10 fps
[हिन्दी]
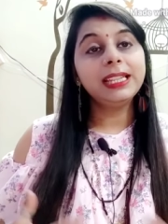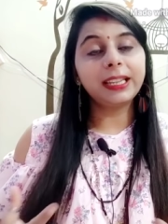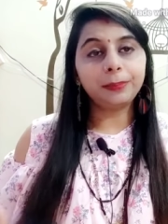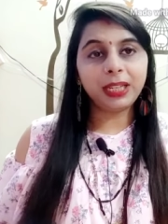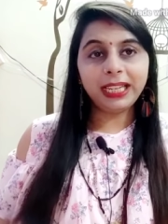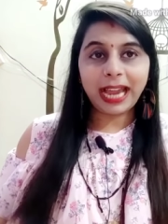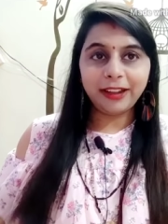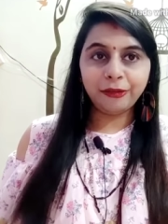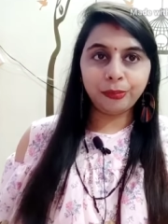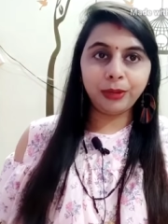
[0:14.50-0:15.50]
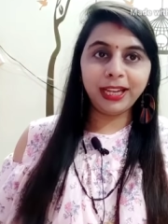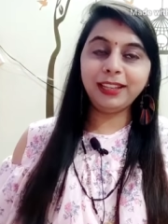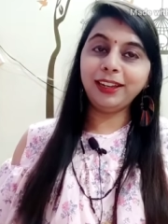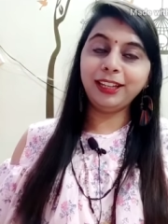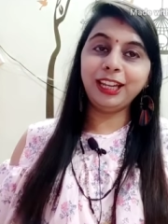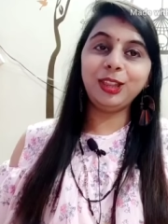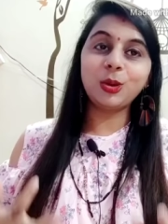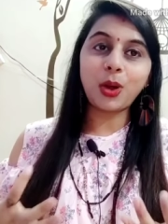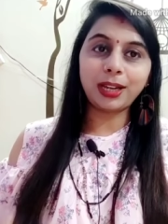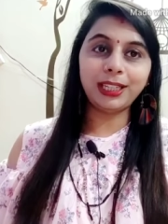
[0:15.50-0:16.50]
सबकी लाइफ में लड़की
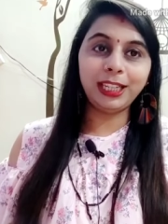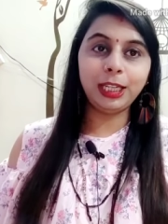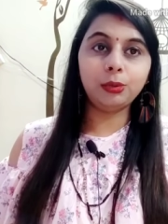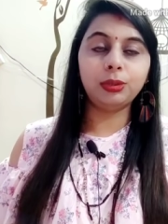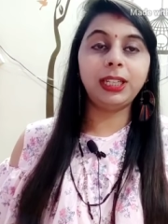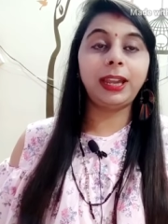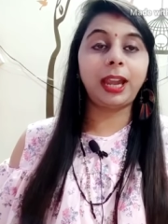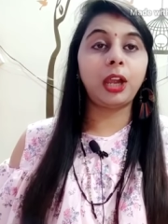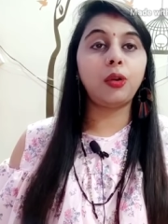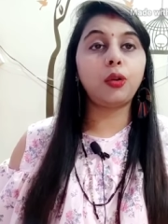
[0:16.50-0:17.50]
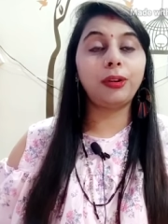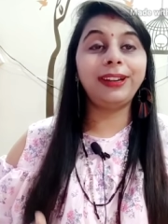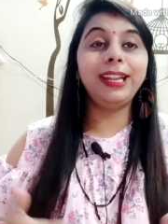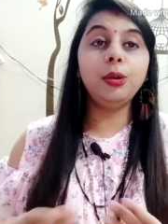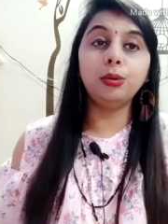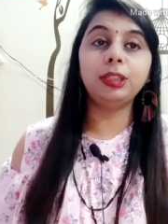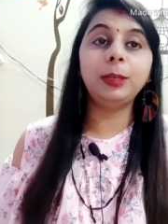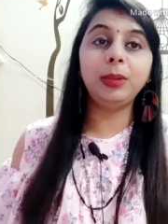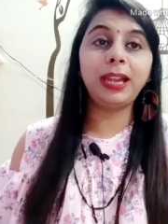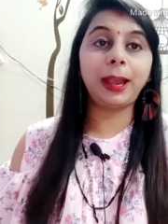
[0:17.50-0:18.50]
तो आनी ही होती है और ऑलरेडी होती
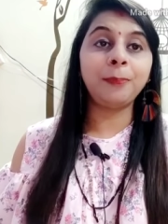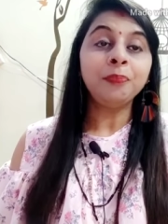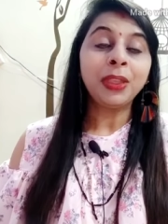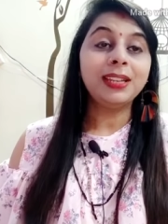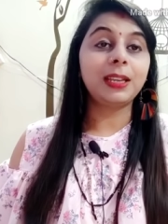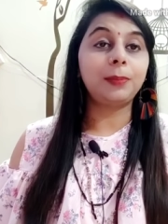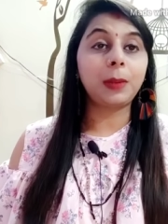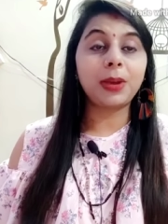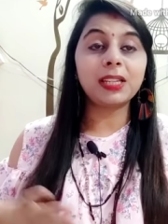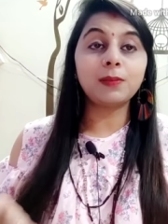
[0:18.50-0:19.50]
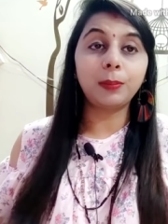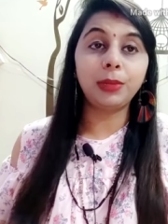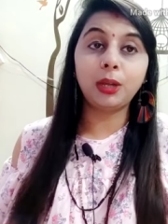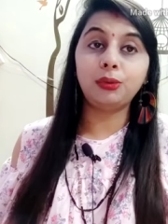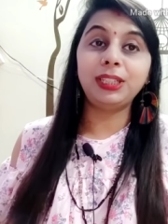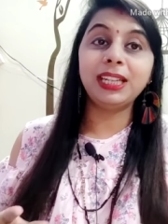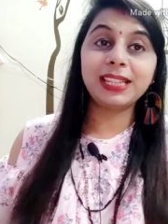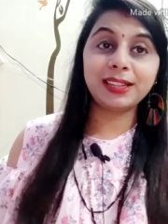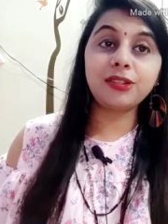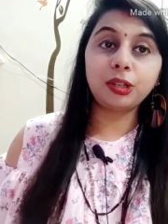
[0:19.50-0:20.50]
भी हैं सबके पास मम्मियाँ होती हैं
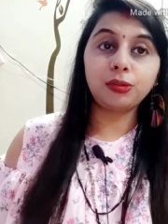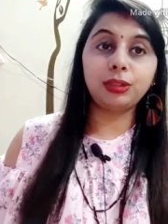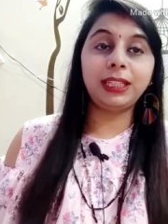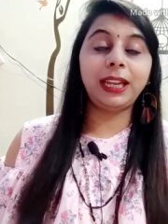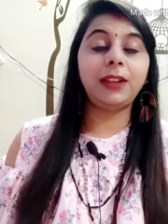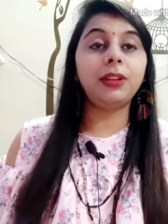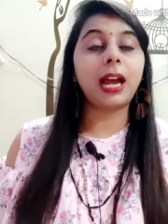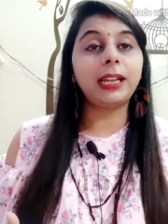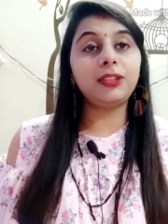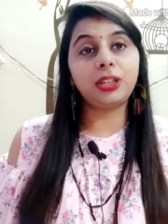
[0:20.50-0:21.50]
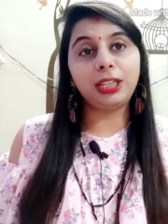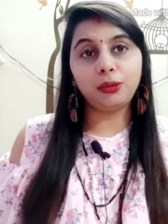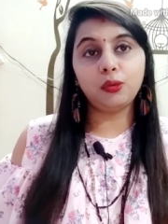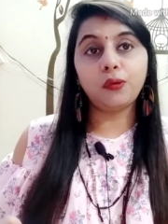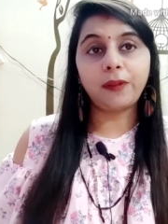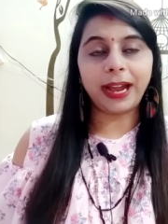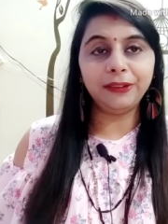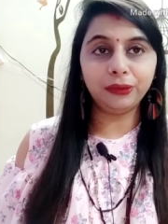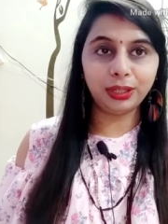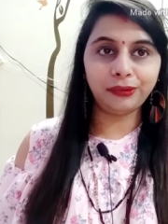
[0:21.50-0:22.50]
सिस्टर होती हैं इवन आगे चल के उनको
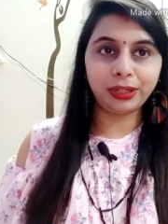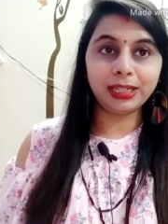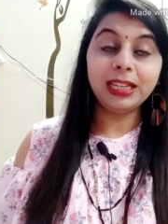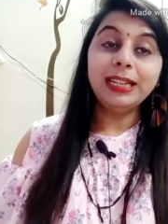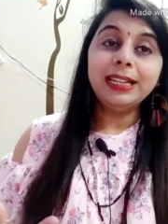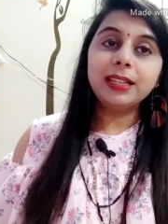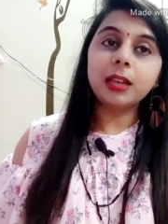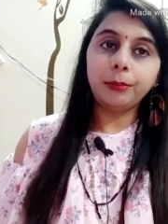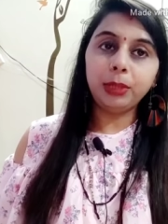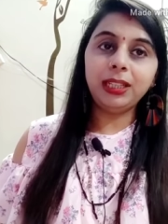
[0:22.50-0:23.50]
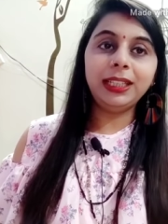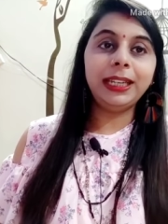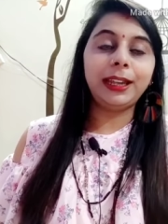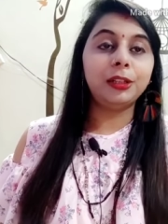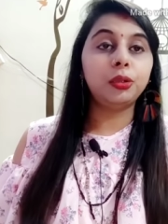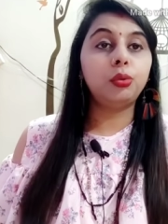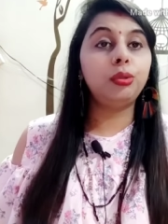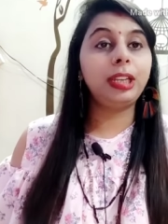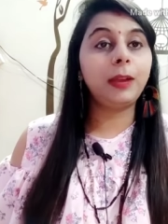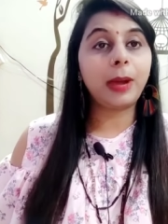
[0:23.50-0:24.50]
वाइफ गर्लफ्रेंड सब मिलती हैं तो
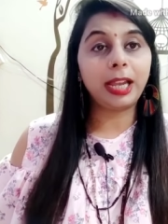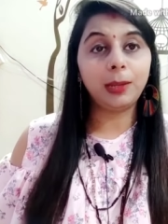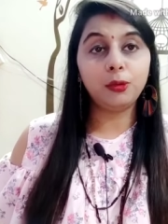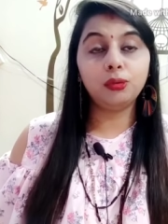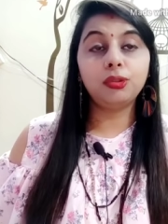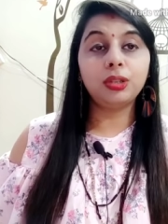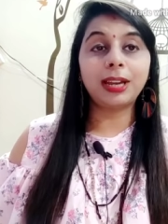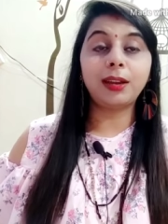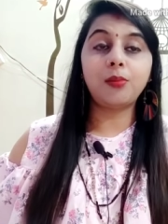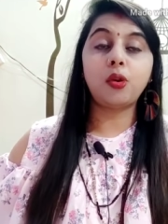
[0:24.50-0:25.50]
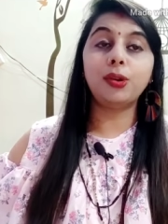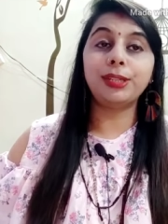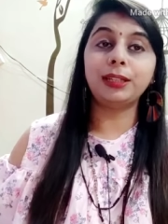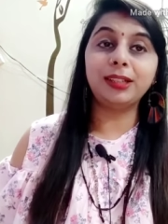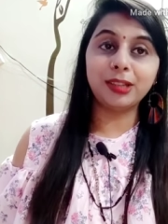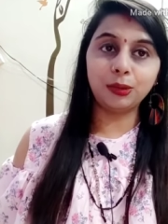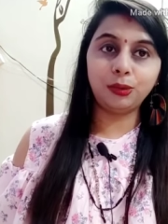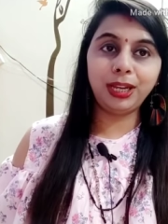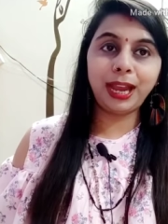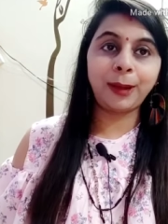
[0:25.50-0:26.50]
उनके बारे में उनको जानना बहुत ज़्यादा
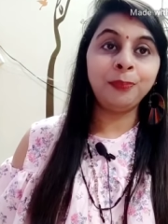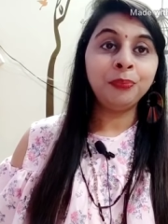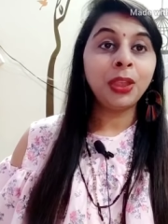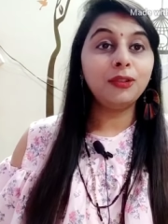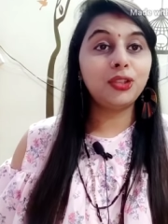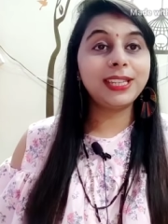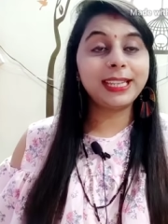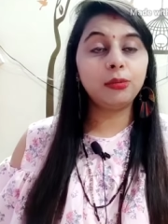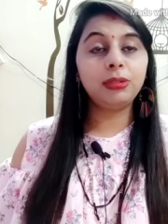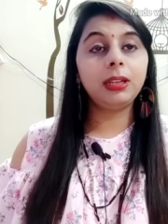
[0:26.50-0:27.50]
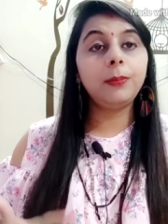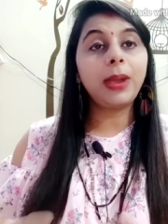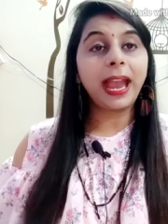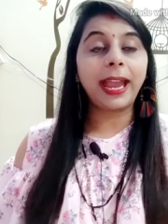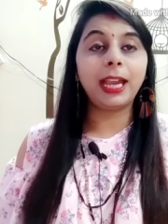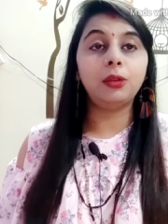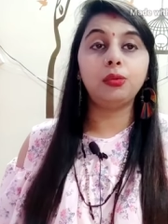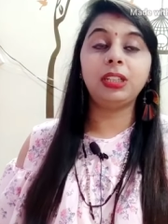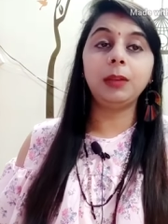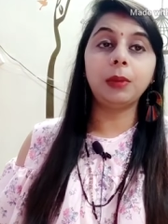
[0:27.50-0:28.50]
ज़रूरी है जिससे उनकी बहन
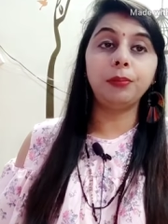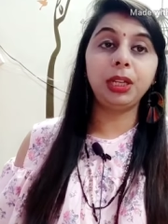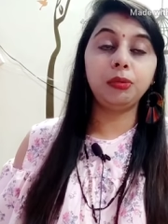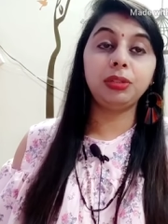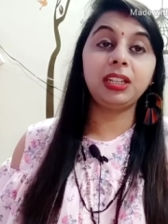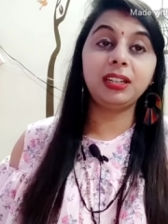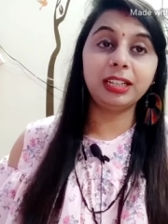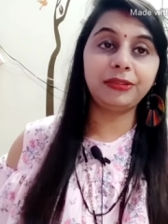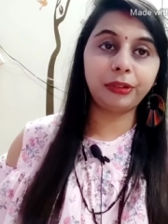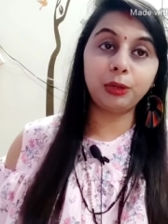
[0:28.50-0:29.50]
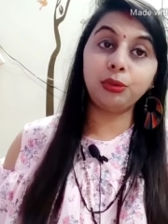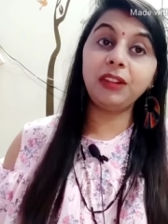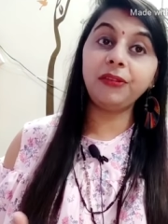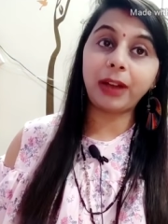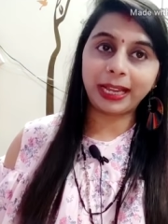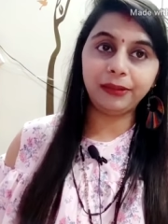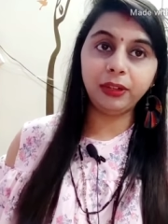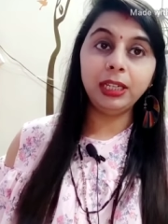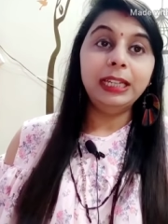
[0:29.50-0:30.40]
उनकी मम्मी उनकी गर्लफ्रेंड उनकी वाइफ